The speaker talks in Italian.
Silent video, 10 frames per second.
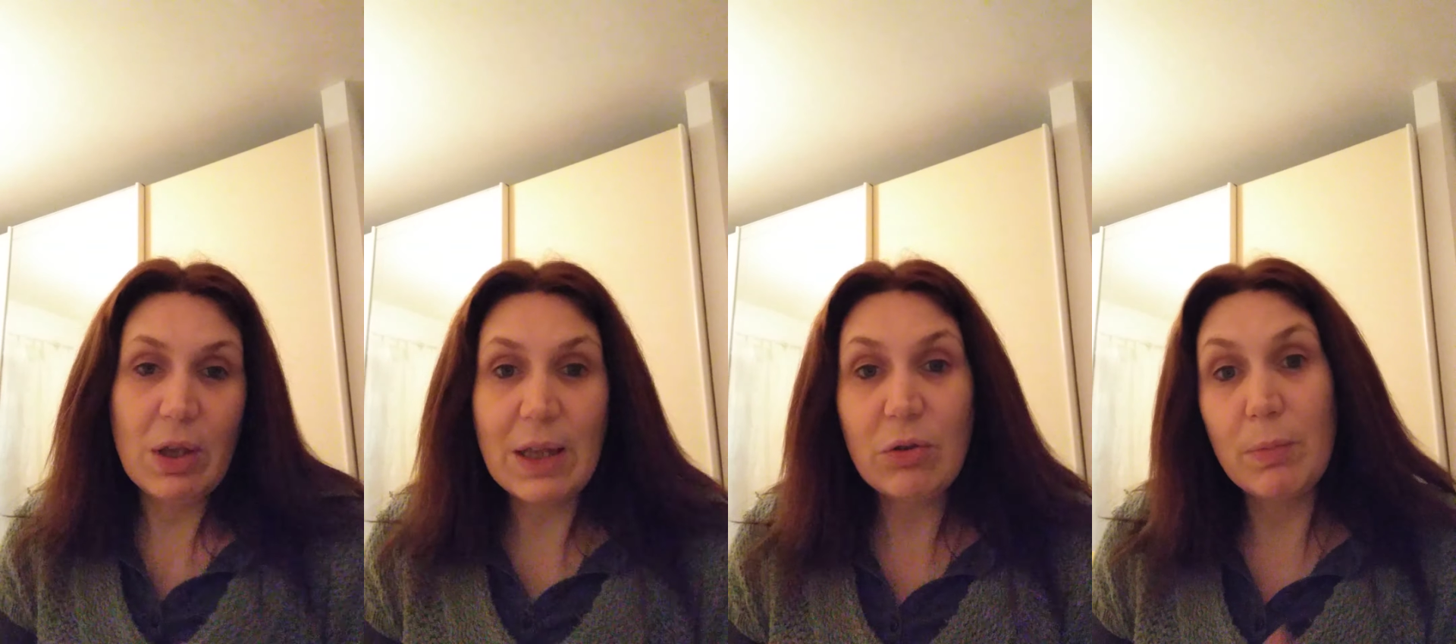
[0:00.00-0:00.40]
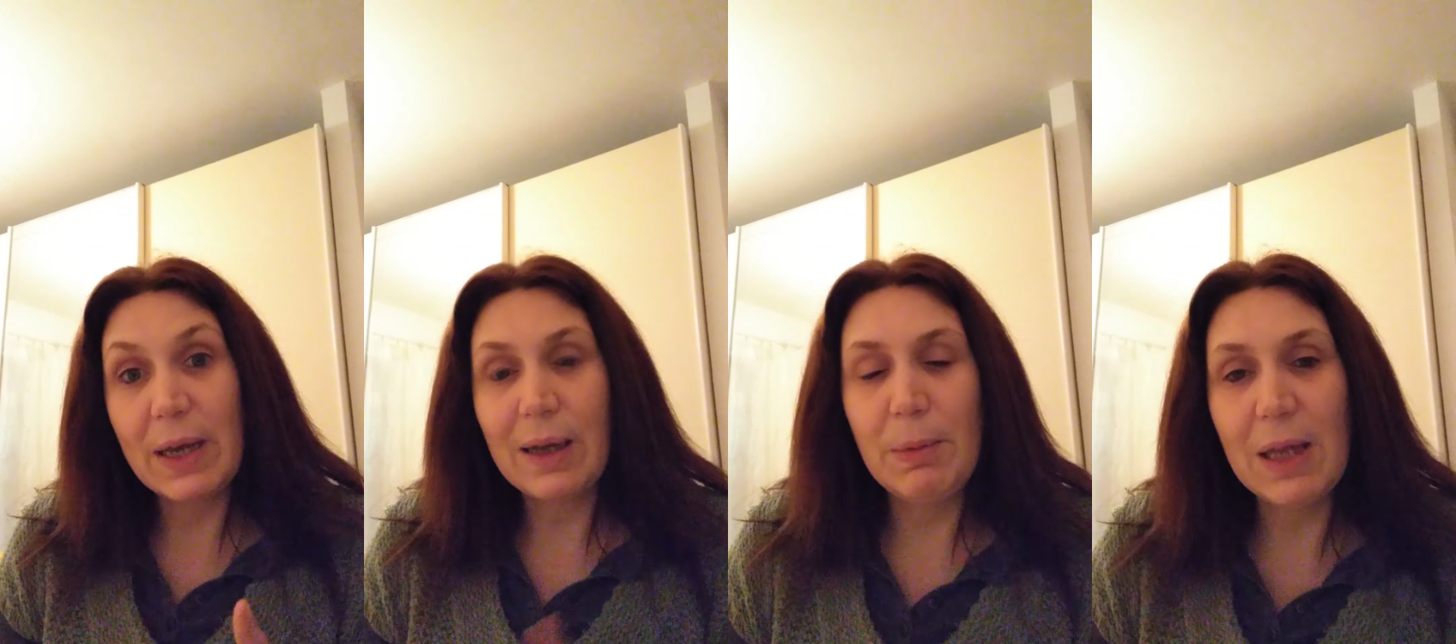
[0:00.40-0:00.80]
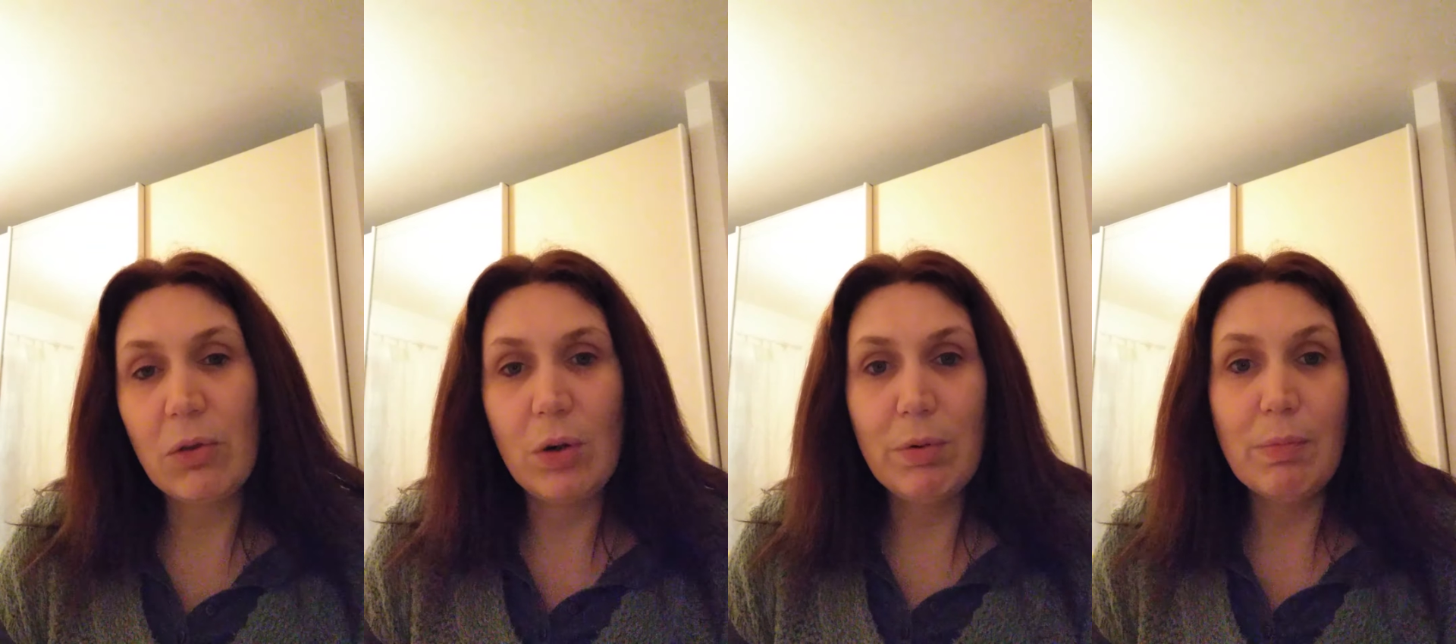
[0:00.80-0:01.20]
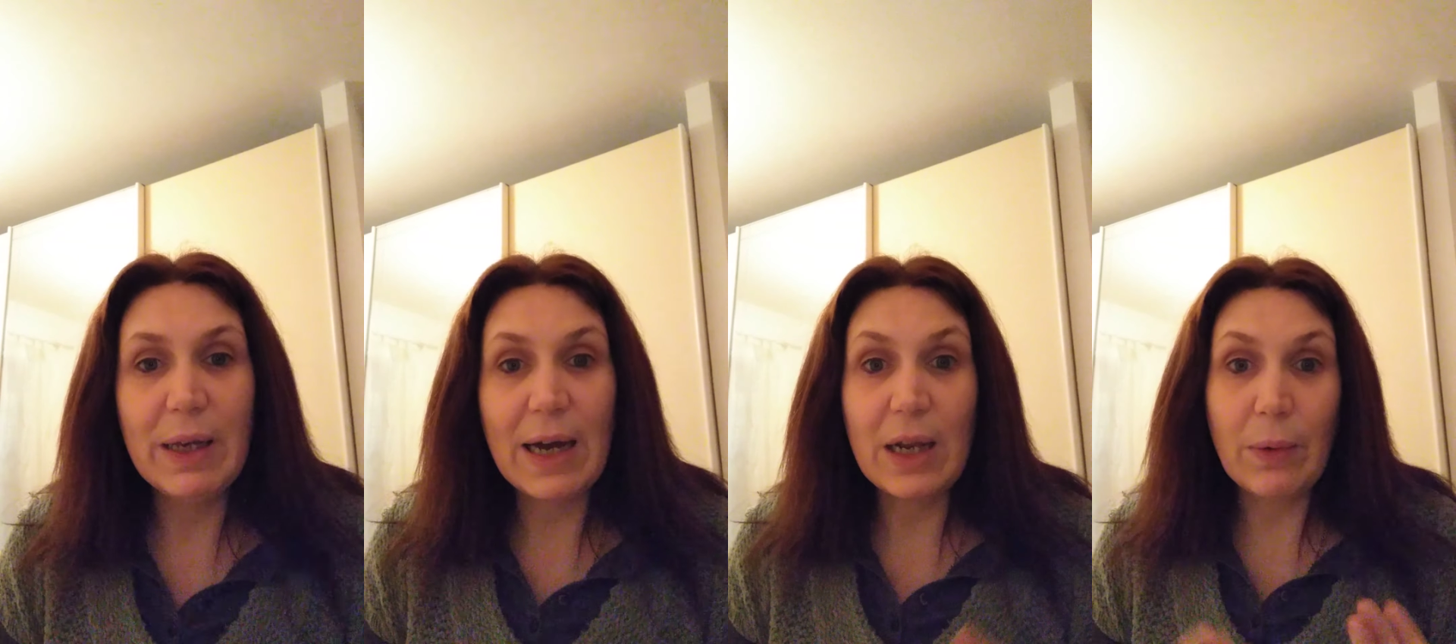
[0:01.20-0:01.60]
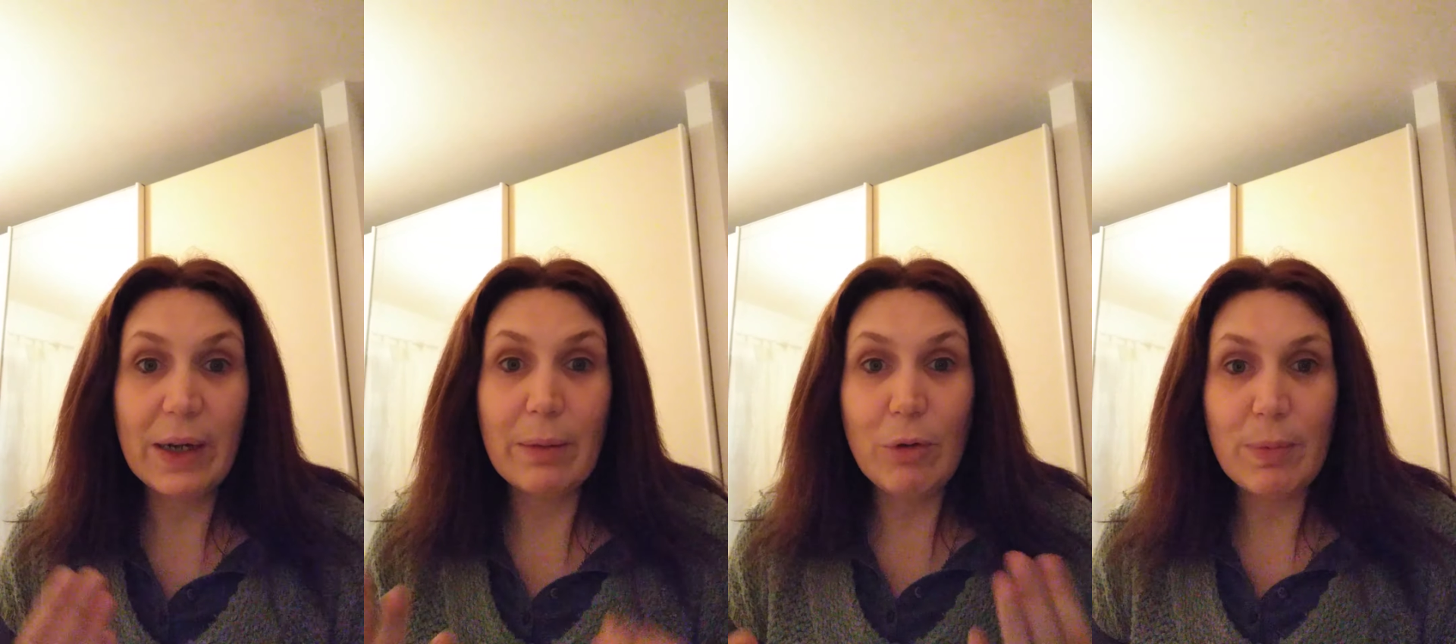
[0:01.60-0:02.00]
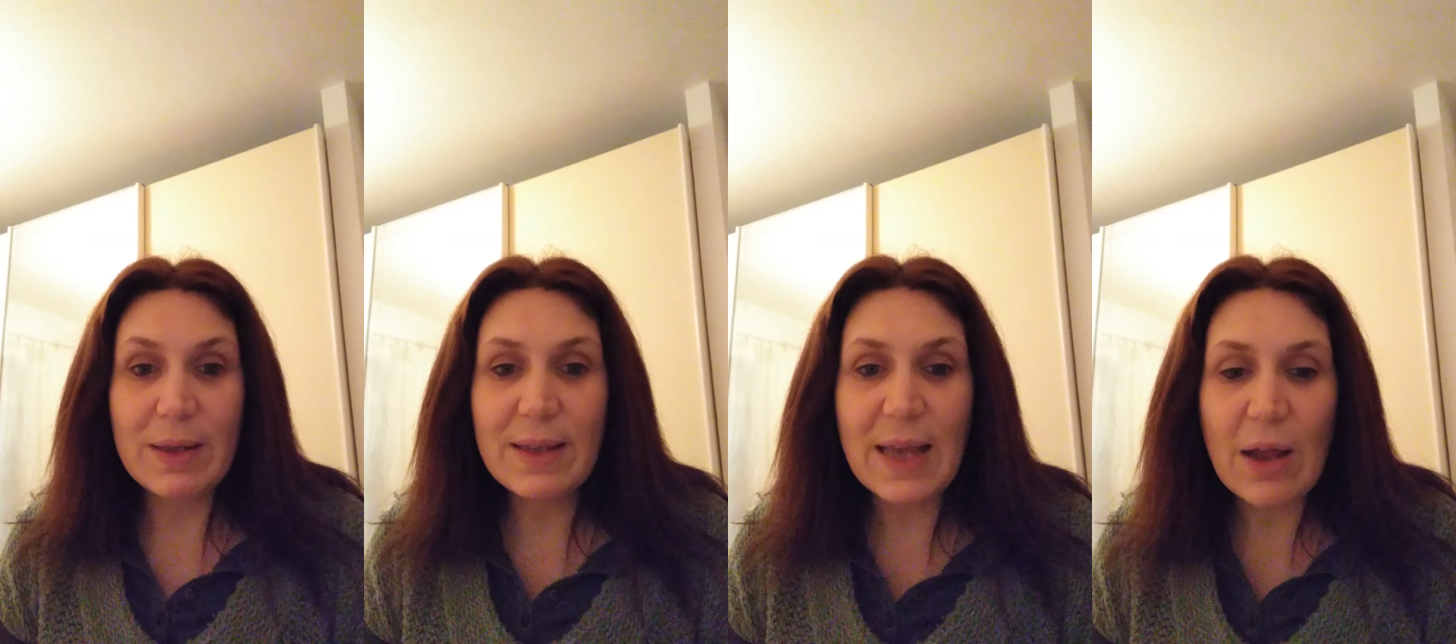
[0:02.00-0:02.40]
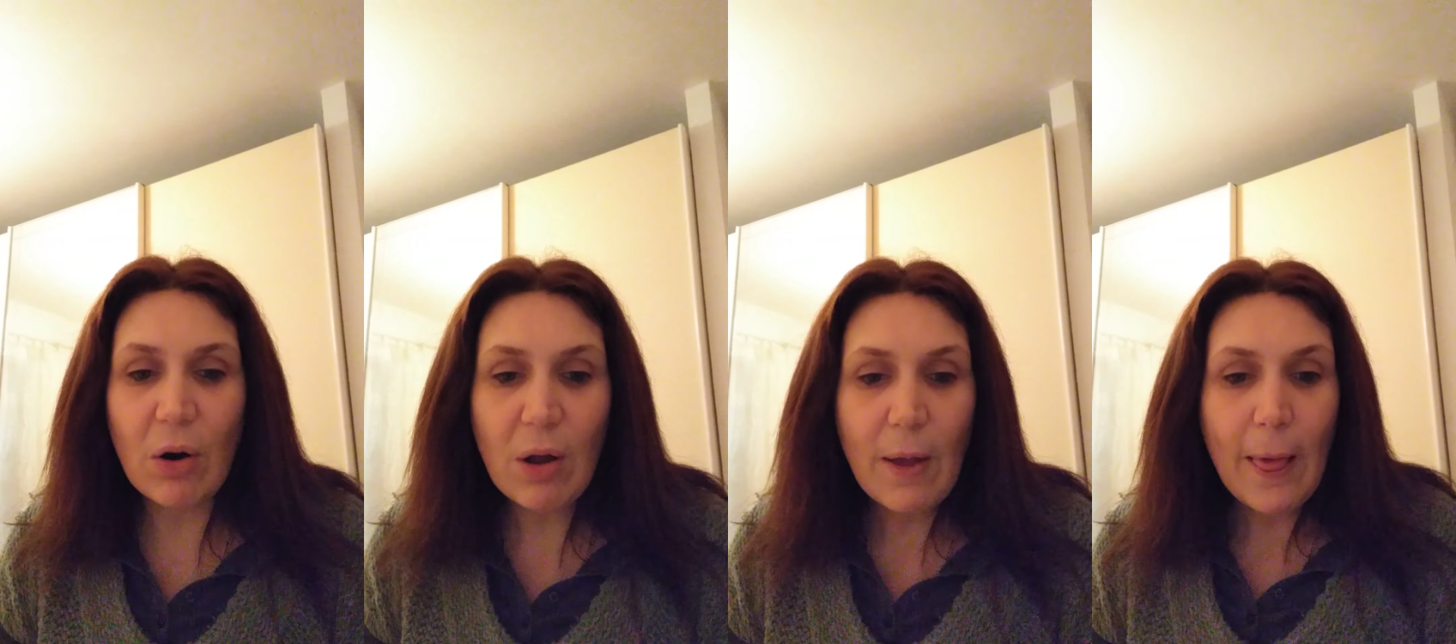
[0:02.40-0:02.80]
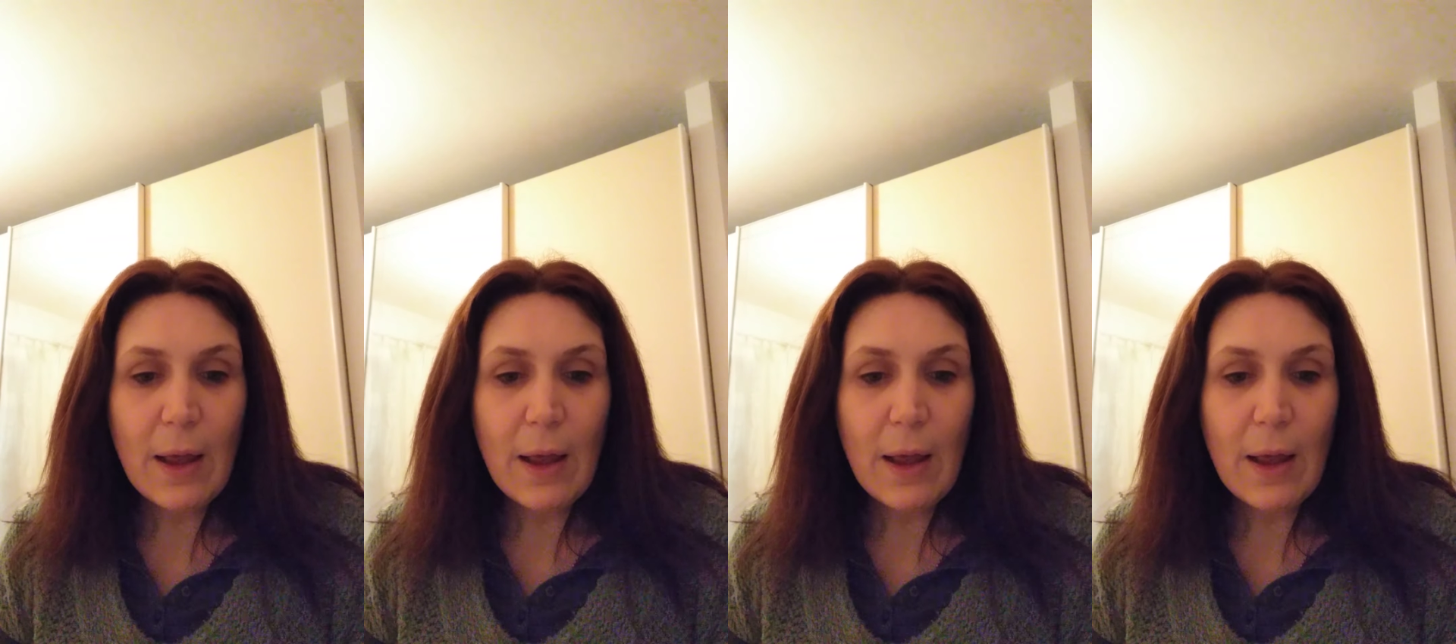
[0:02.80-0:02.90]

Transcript: ogni tanto mi è capitato di pubblicare qualche mio pensiero,